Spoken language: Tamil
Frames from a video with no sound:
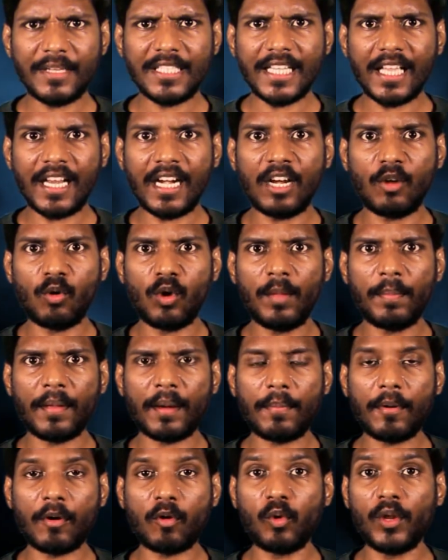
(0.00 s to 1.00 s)
நம்ம சேனலில்
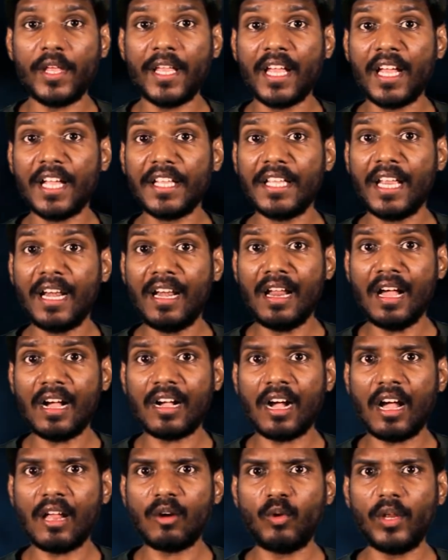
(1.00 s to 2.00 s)
ஒளிபரப்பக்கூடிய எல்லா
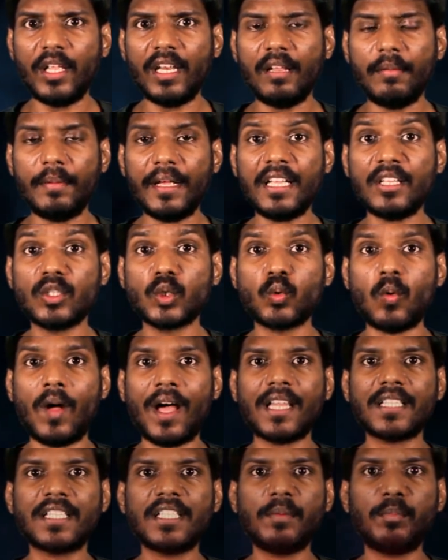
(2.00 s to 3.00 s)
காணொலியிலுமே
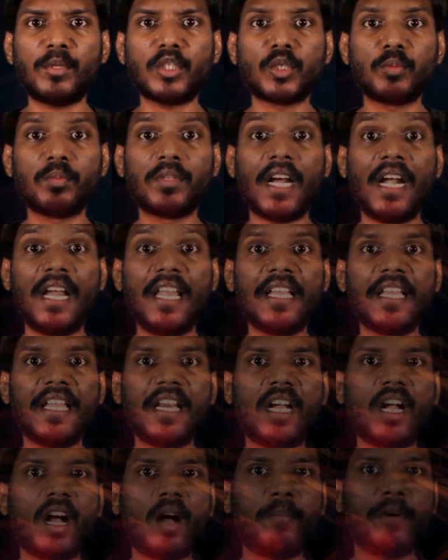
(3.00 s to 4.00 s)
சுவாரஸ்யம் மற்றும் த்ரில்லிங்
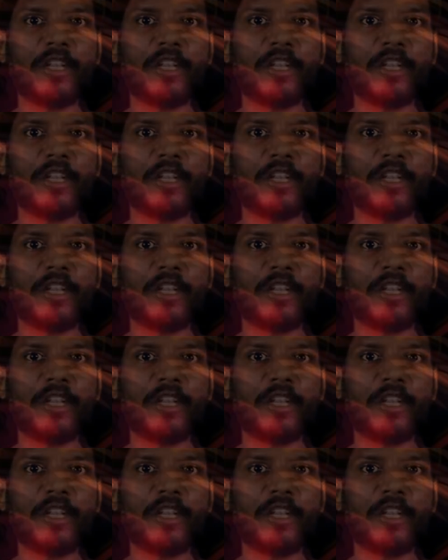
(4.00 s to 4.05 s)
இருக்கா